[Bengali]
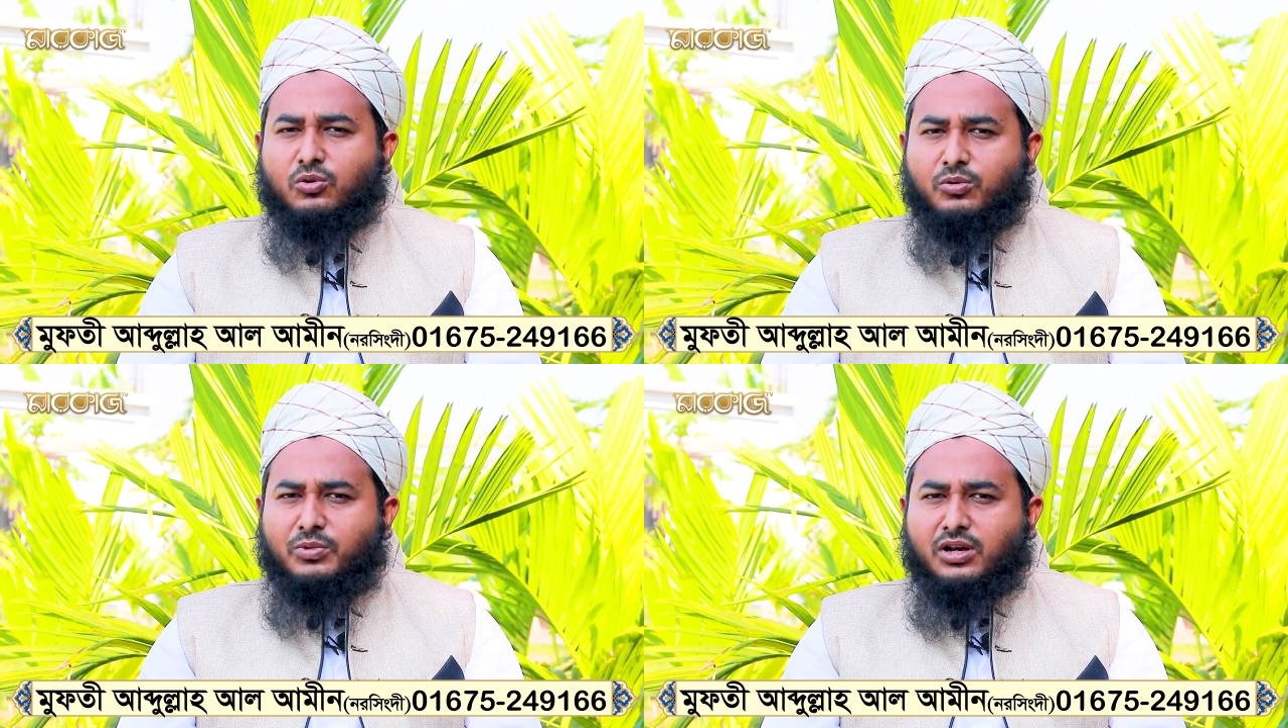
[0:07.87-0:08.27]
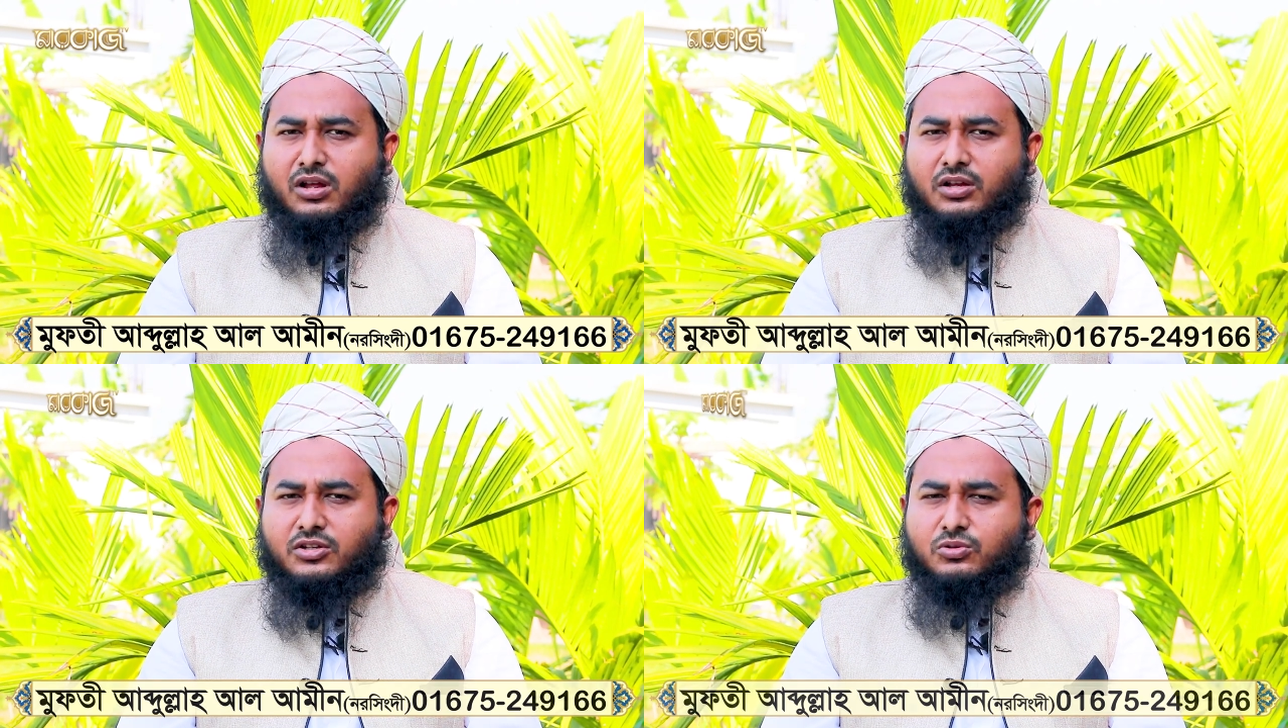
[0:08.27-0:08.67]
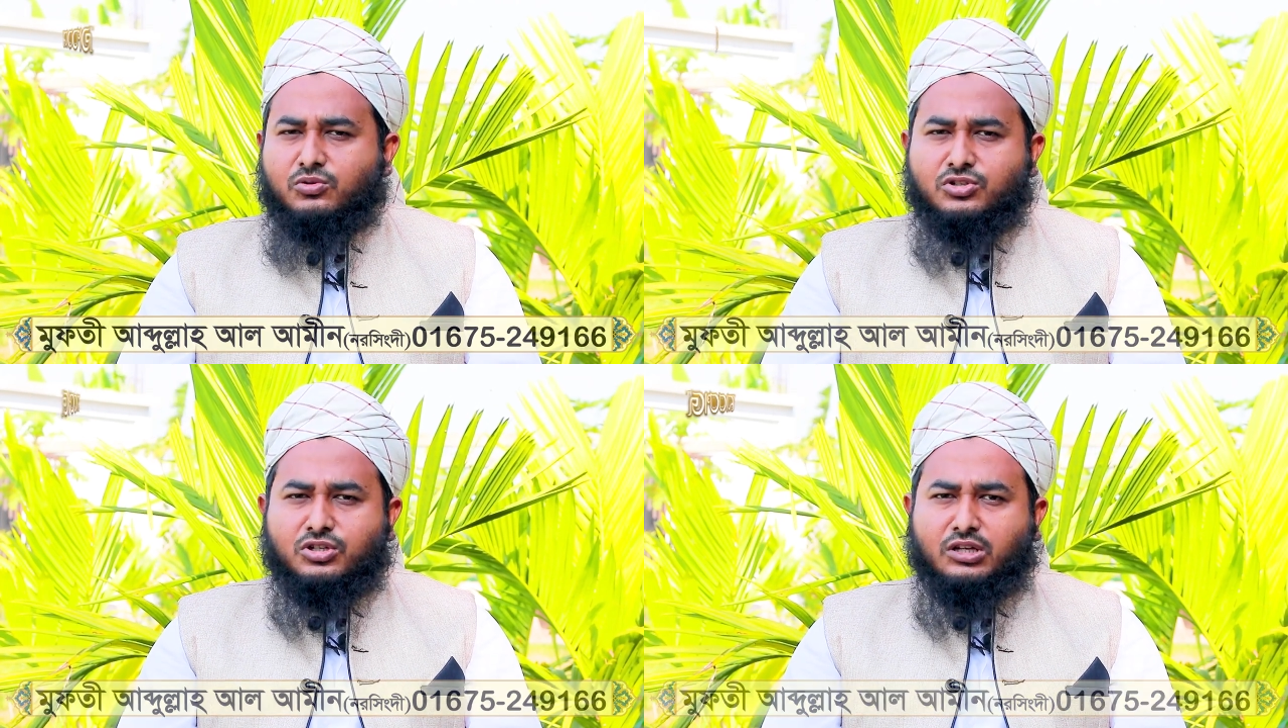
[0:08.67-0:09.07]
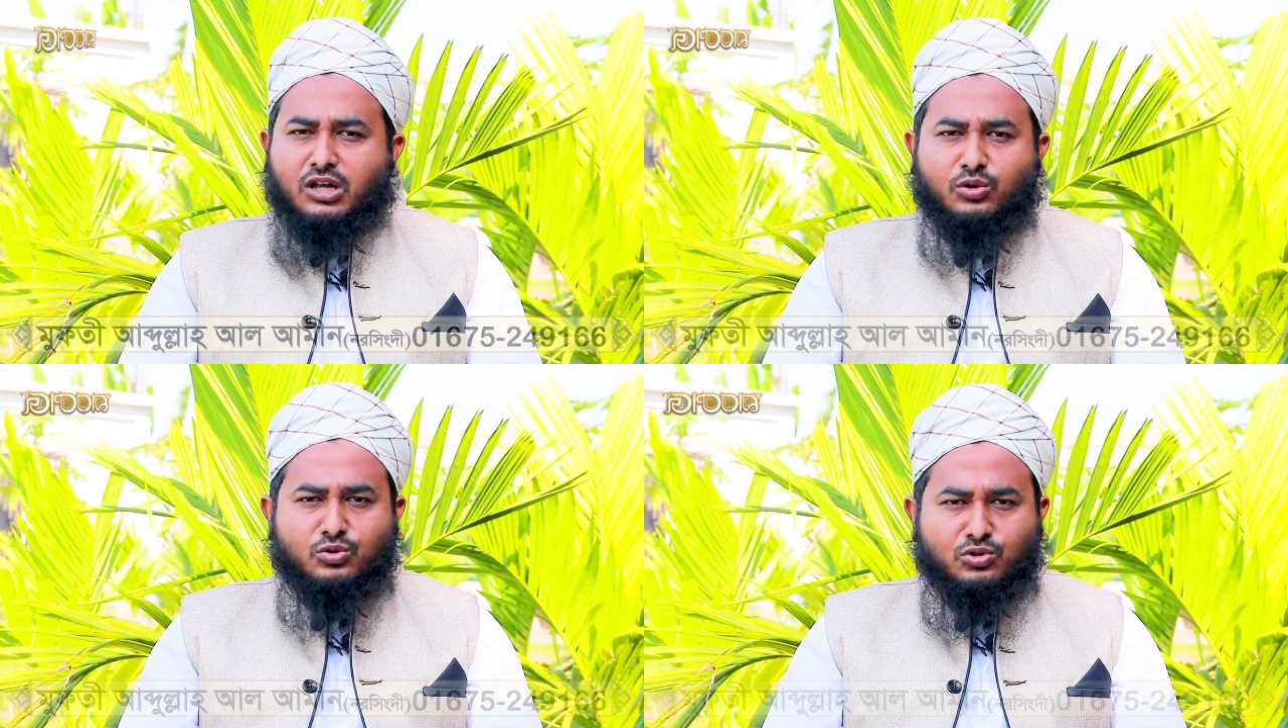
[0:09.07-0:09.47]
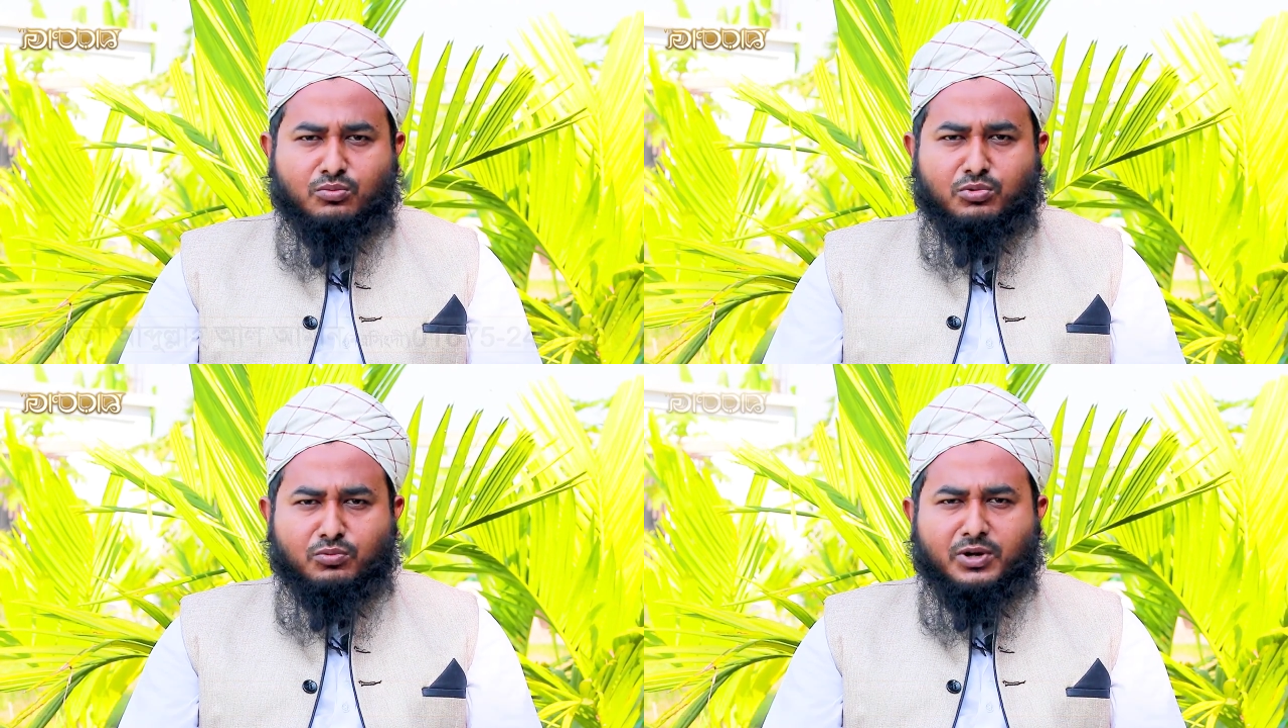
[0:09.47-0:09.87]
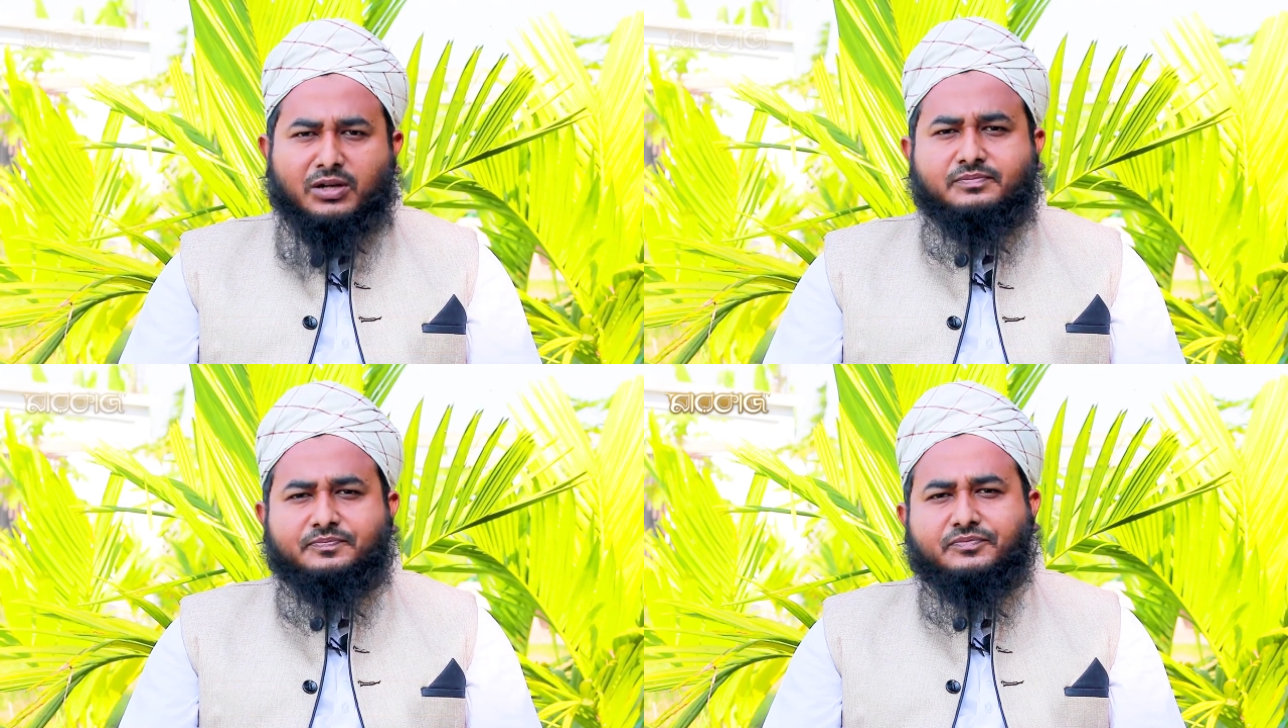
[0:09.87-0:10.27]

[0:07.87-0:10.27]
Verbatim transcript: করবে না এটা কোশ্চিনকালেও সম্ভব না